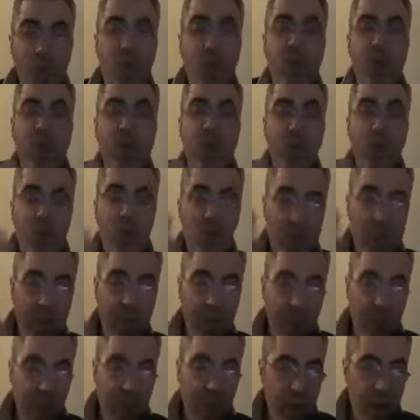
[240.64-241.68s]
Je me suis tout de
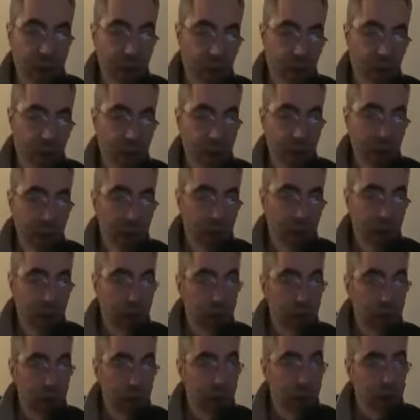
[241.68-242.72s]
suite fait. Euh,
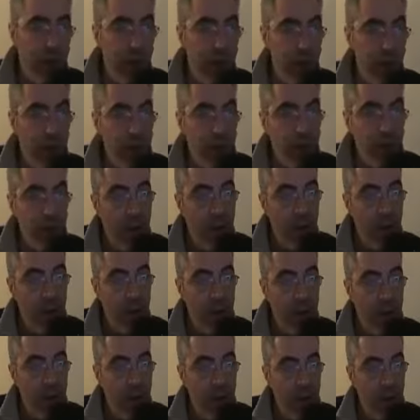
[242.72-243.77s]
euh,
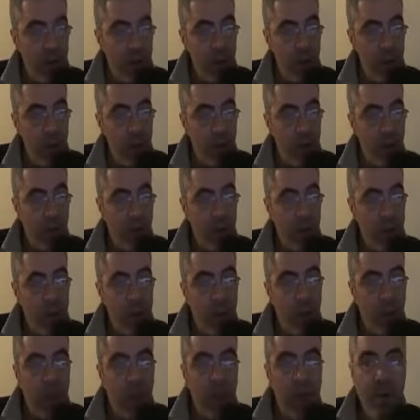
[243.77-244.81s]
tout de suite,
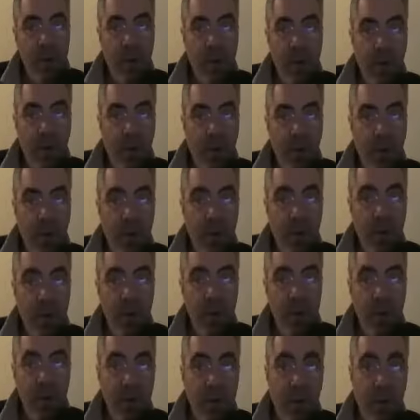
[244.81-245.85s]
euh, je me
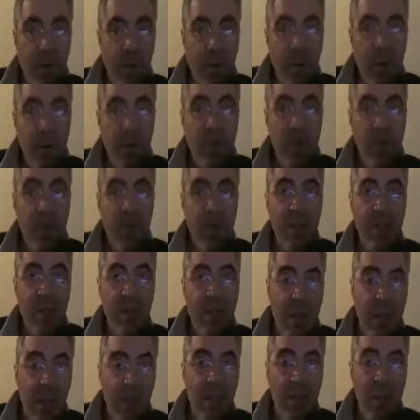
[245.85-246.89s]
suis fait, j'allais
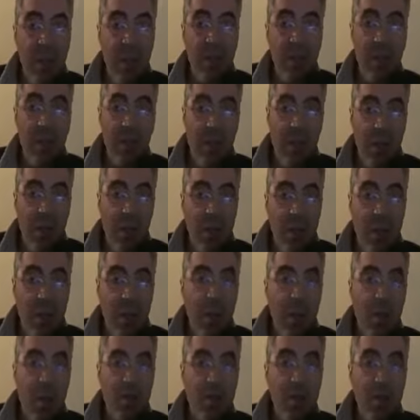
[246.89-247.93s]
dire, agresser
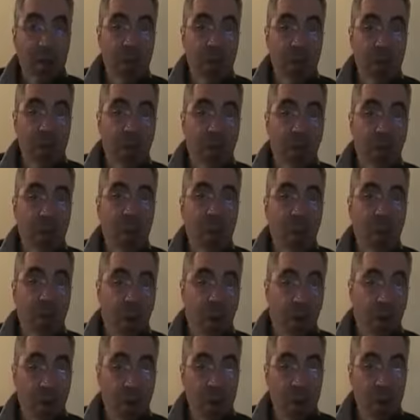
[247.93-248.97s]
en
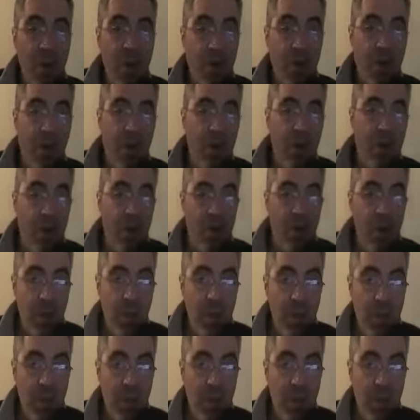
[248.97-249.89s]
disant Ouais, c'est.